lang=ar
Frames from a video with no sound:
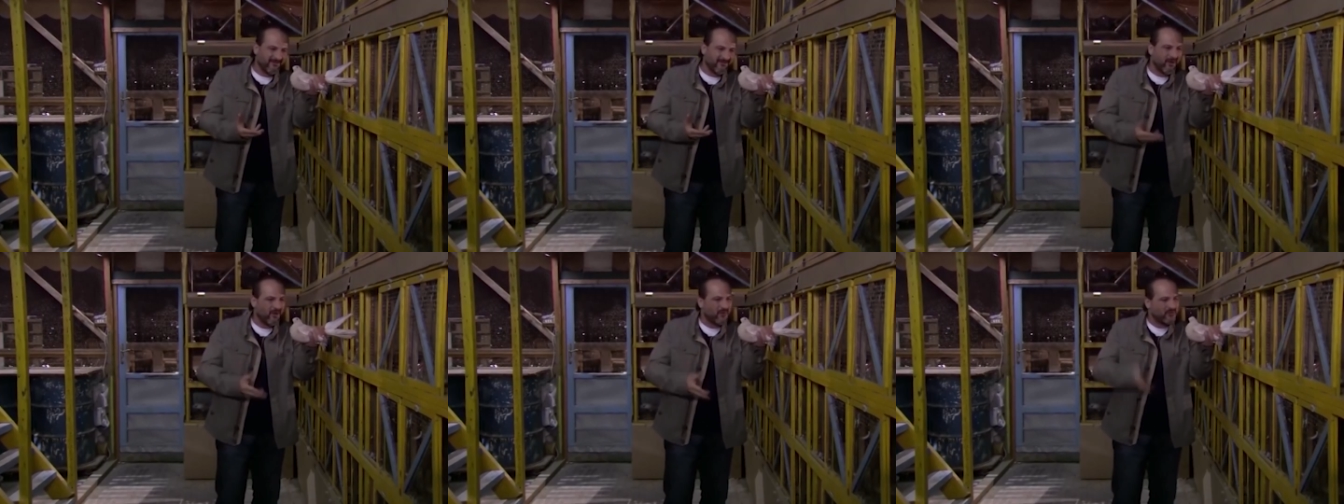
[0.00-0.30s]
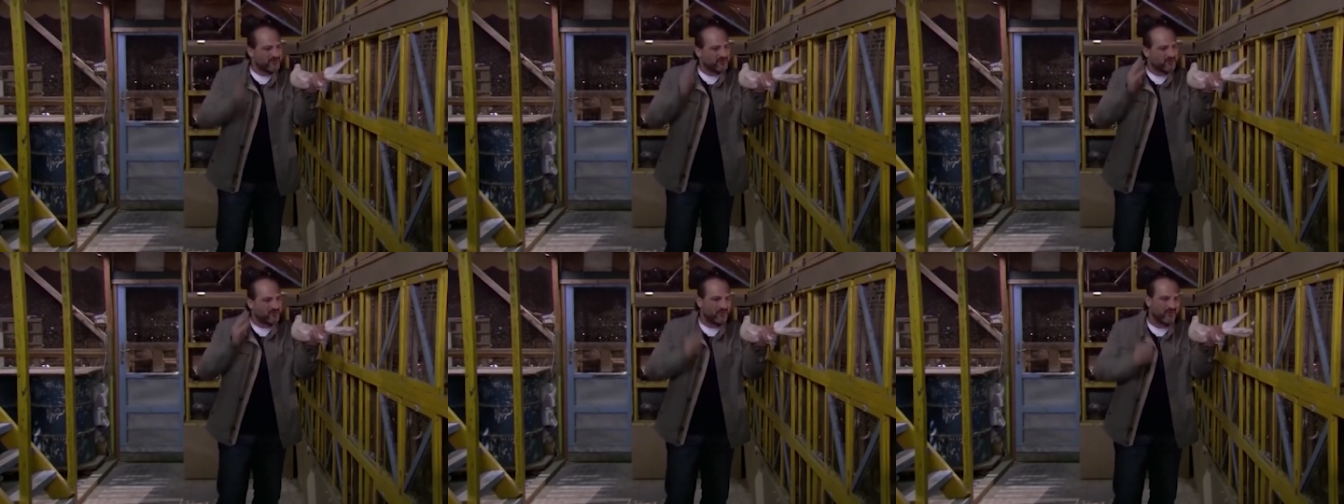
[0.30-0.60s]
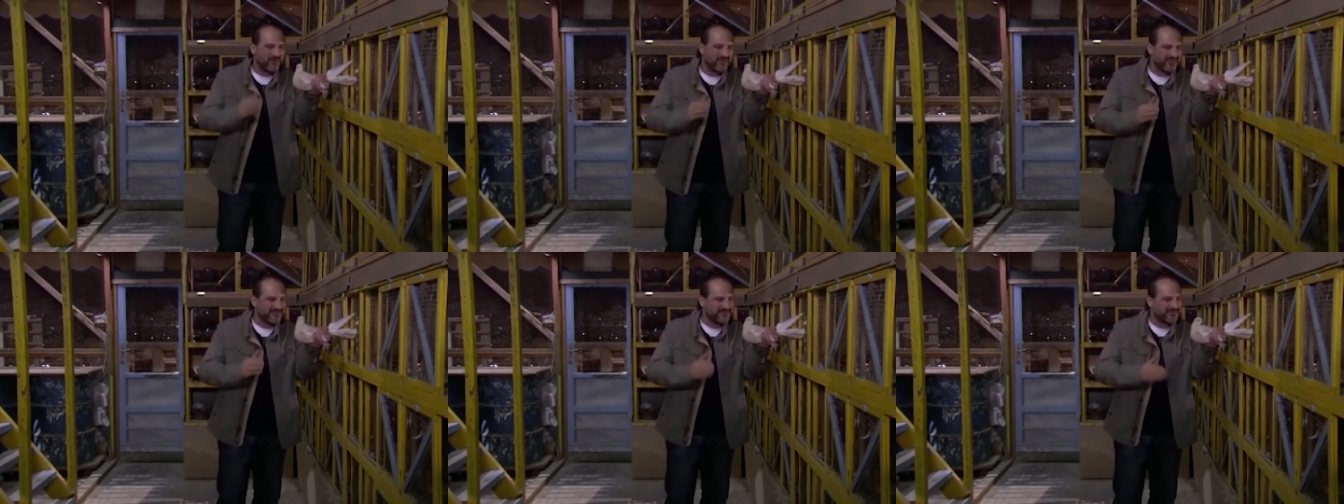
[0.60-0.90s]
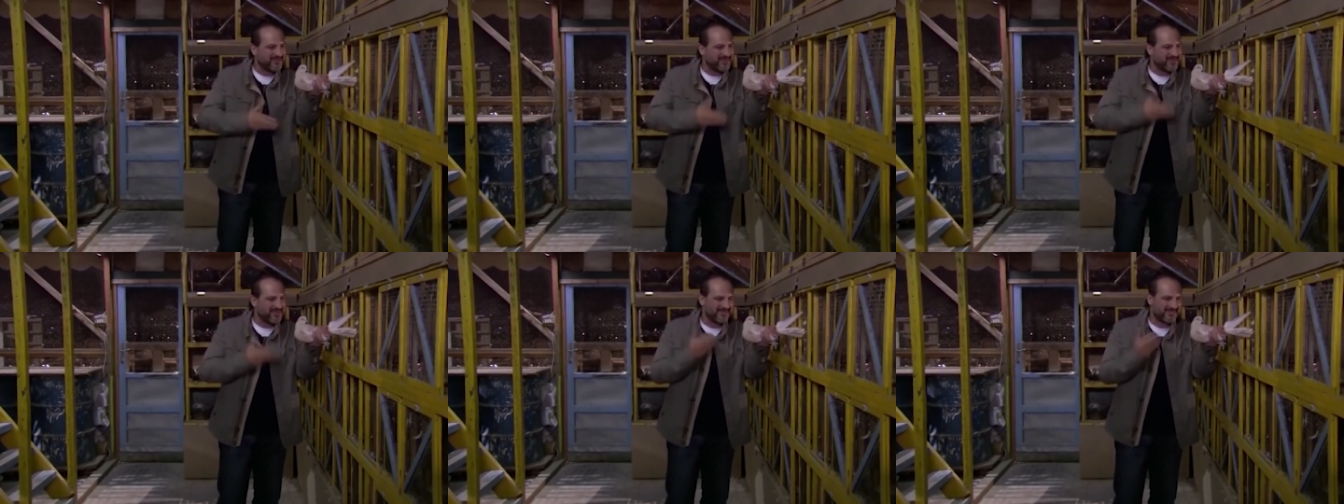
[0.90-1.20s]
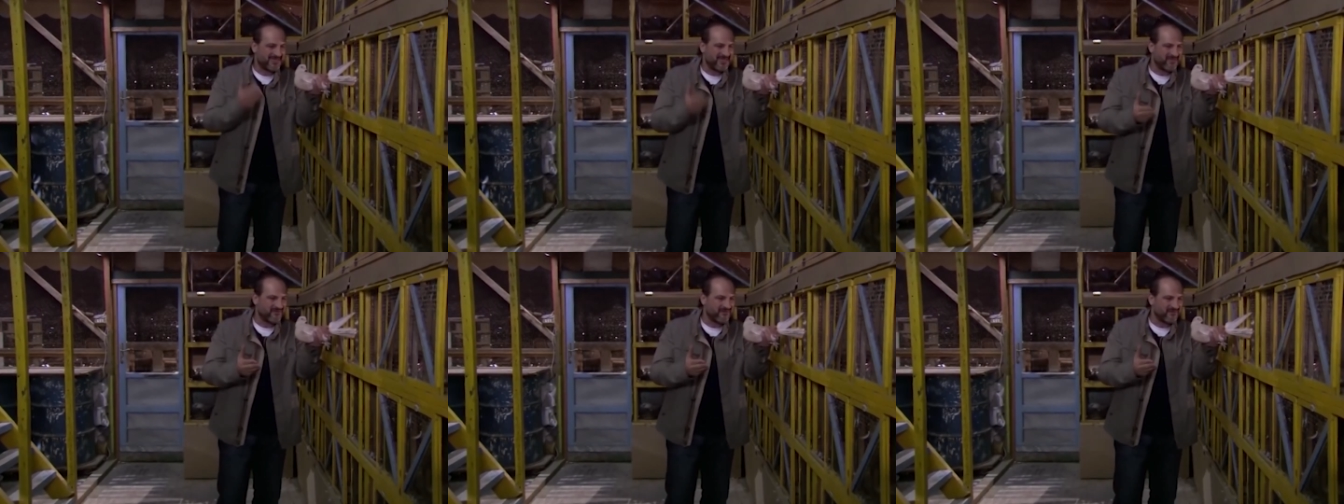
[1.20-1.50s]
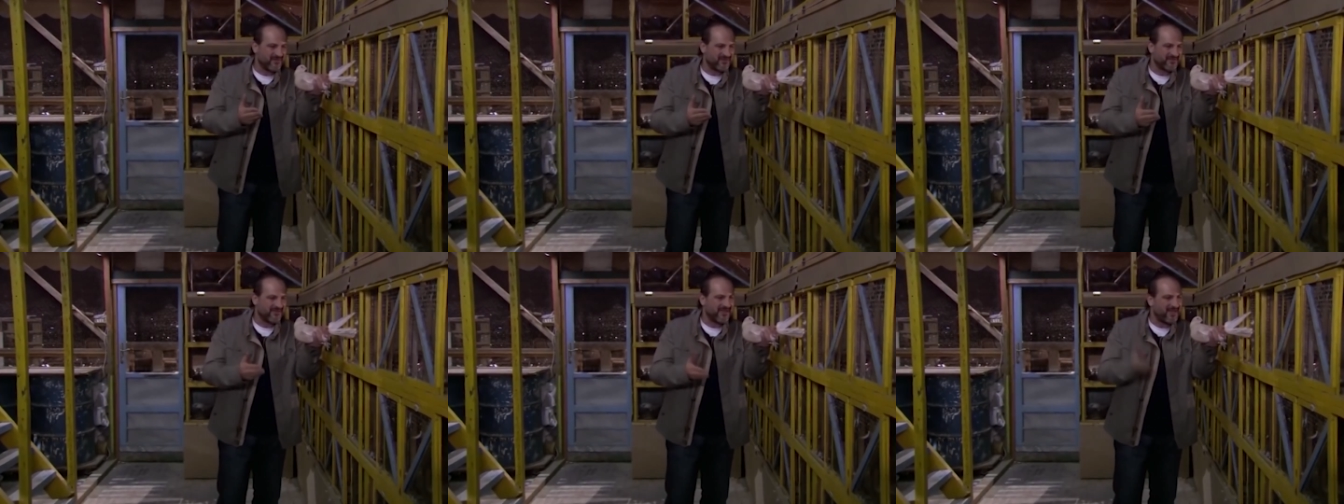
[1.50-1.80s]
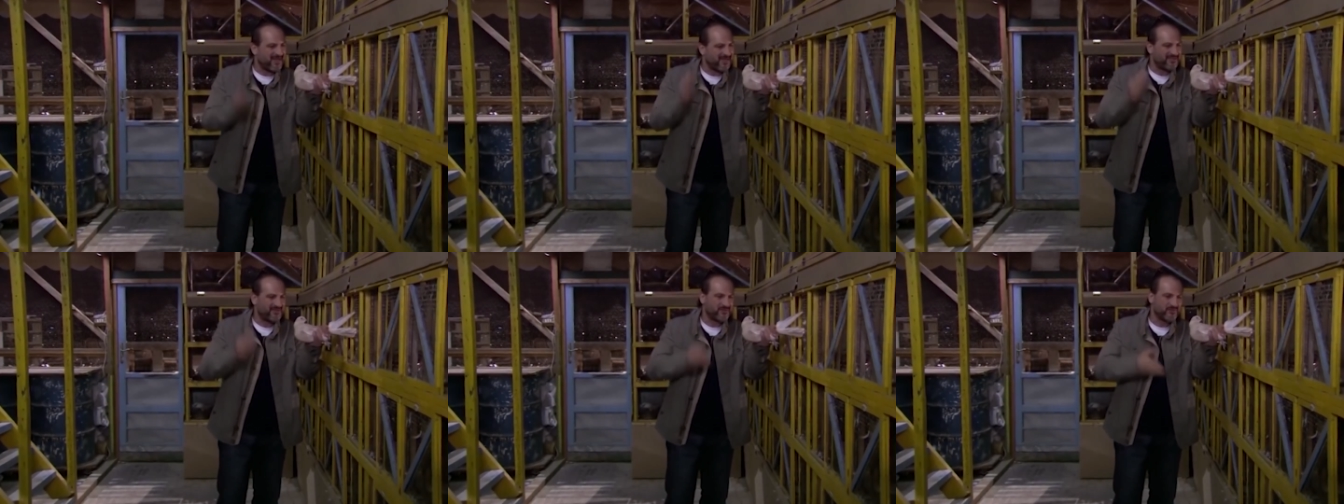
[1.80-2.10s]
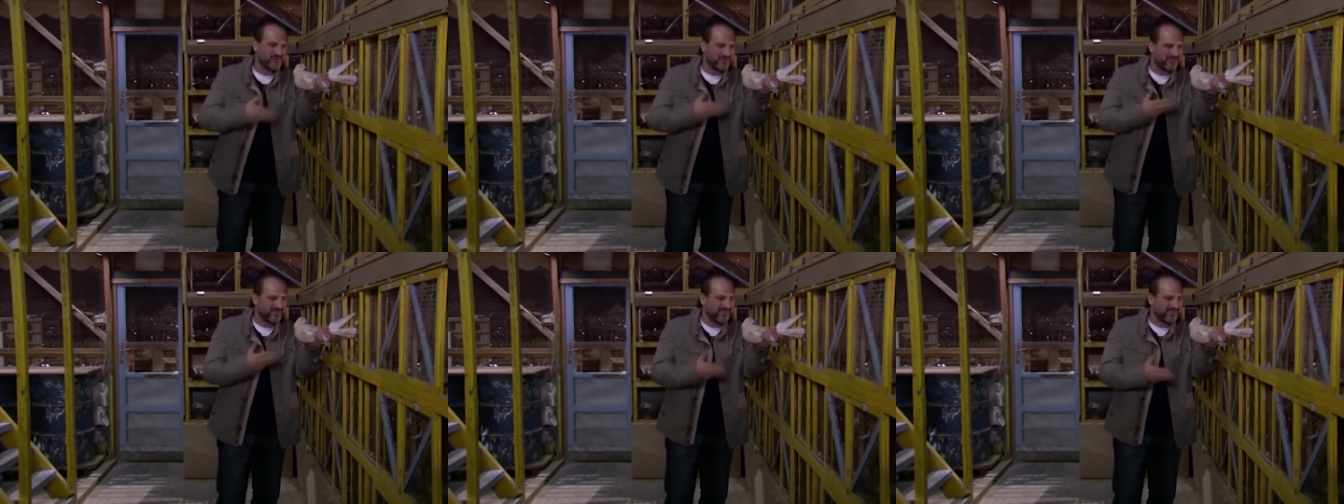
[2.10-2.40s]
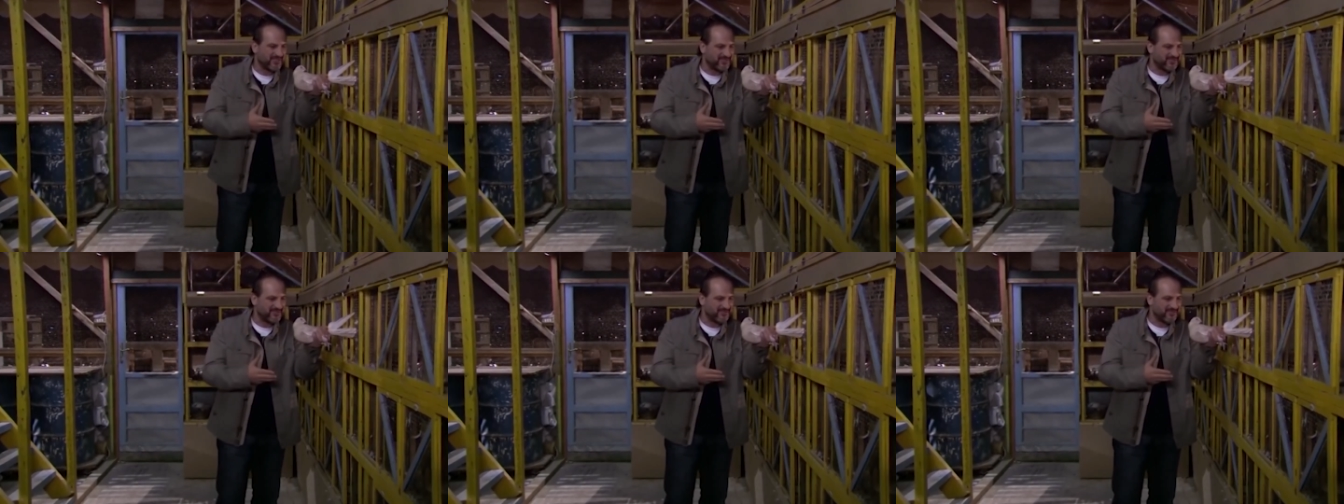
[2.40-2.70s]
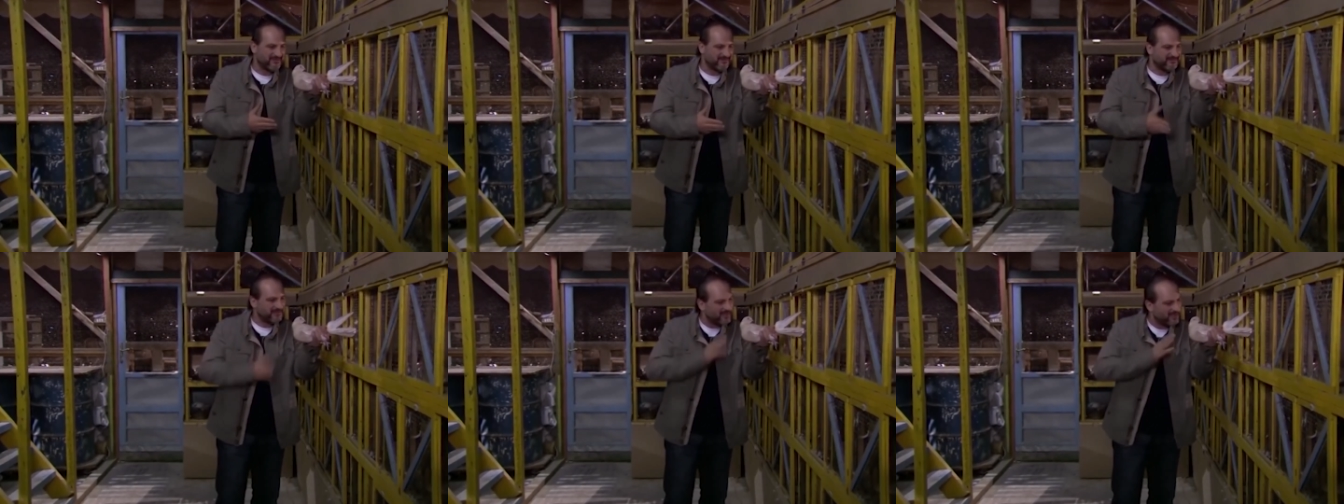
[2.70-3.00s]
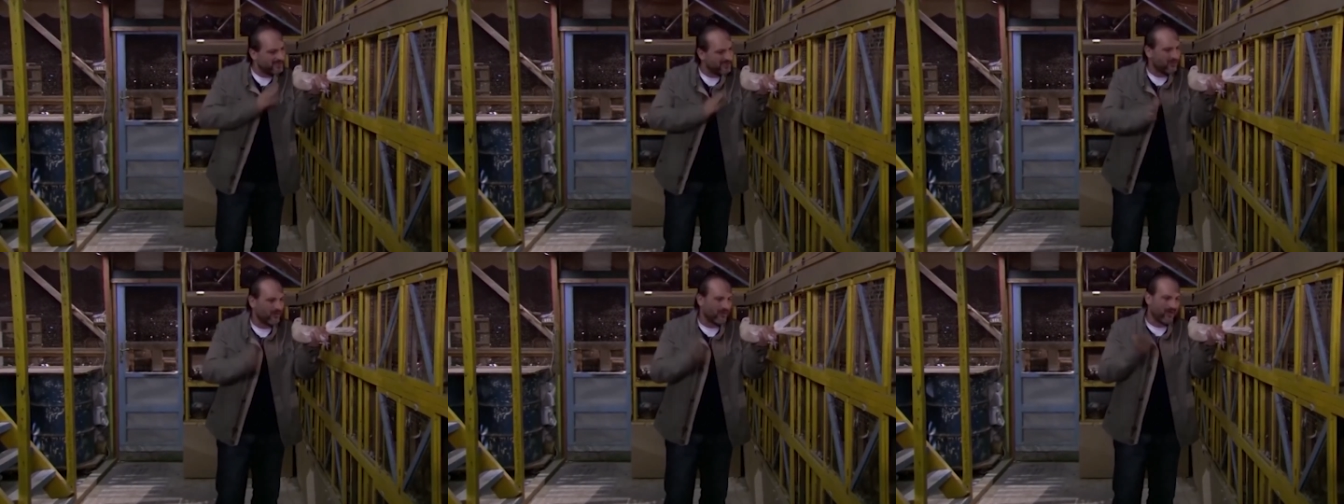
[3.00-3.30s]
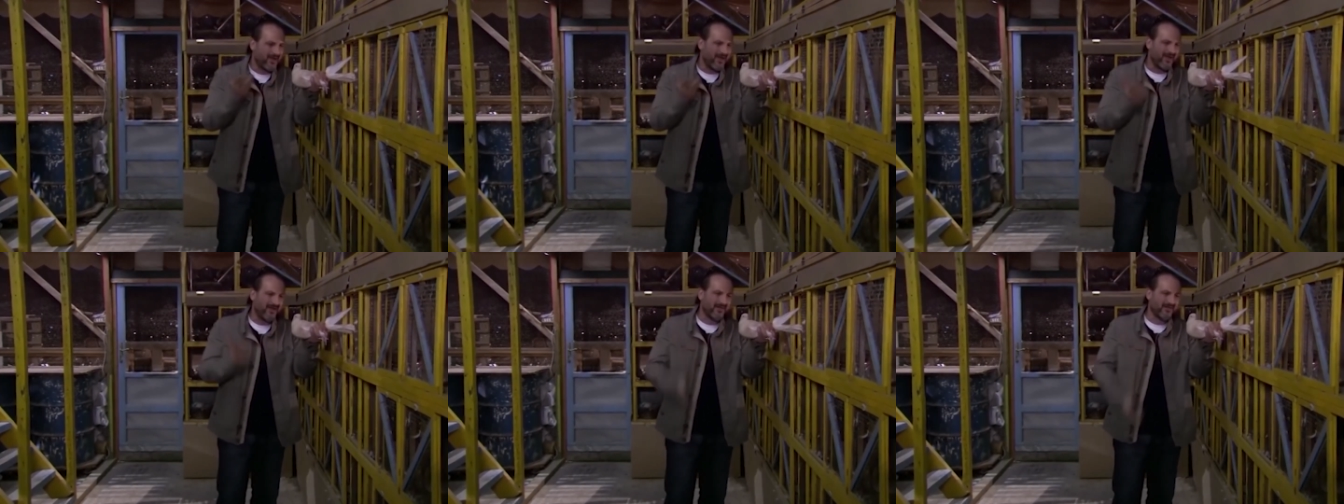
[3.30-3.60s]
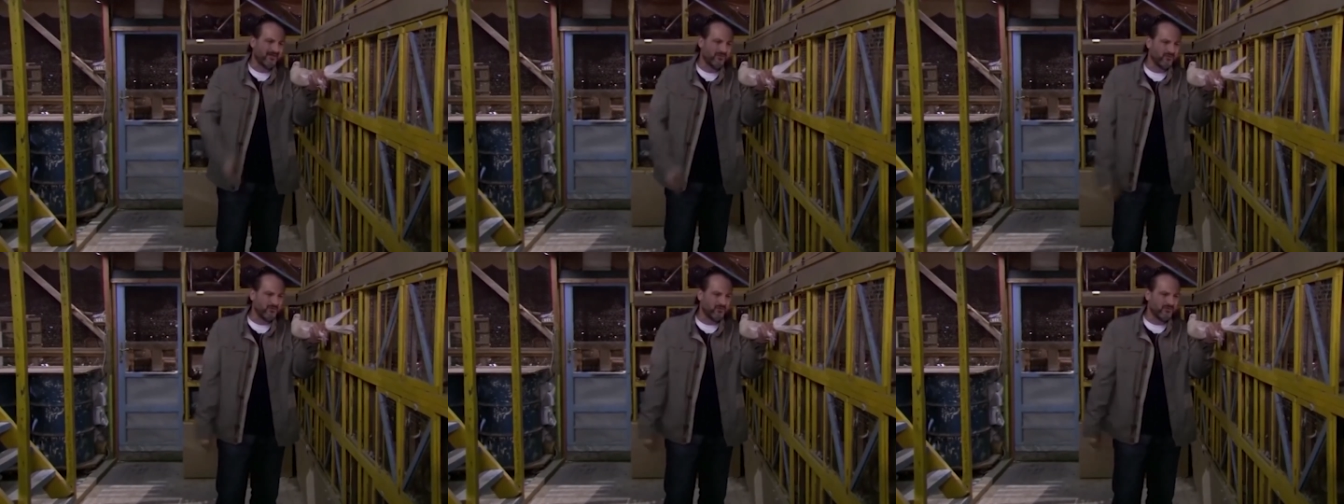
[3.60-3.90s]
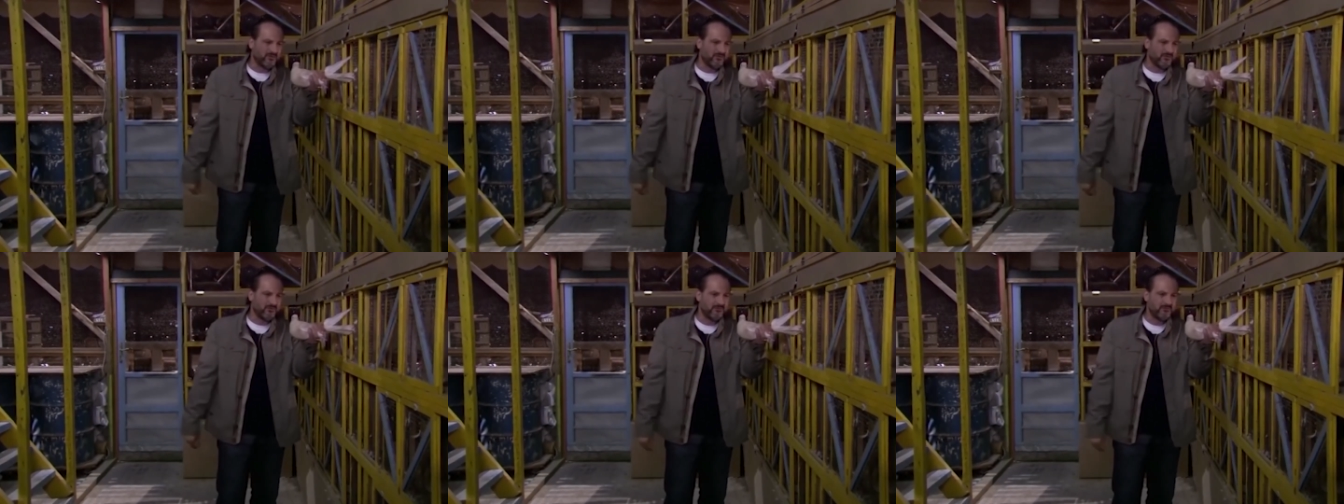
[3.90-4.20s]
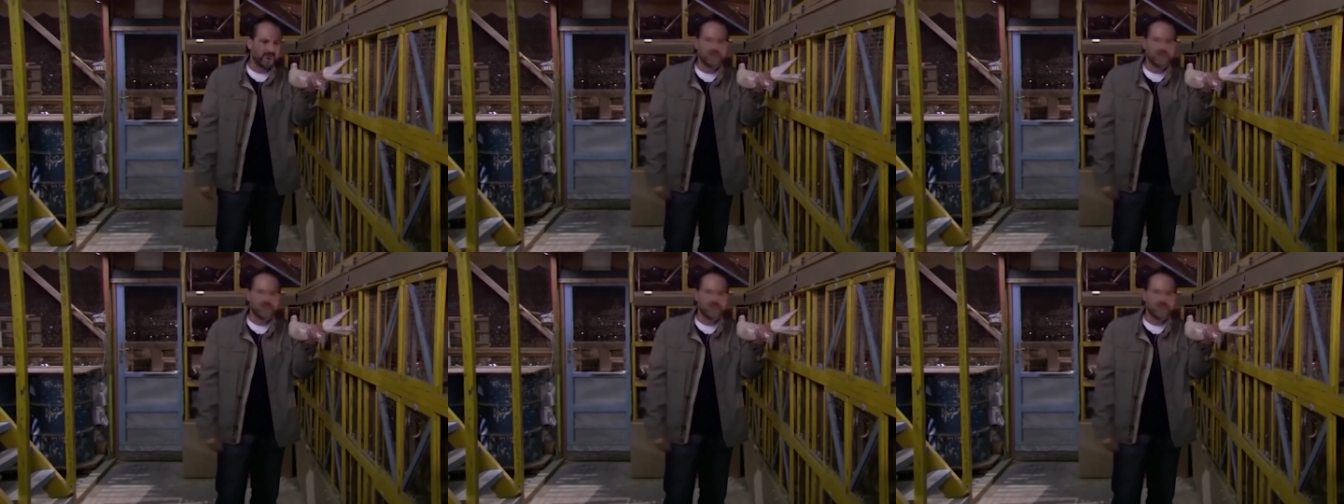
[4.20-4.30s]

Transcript: ما هو مش كل انت يا زايفه تعدي وتلغيك تهج وراها على طول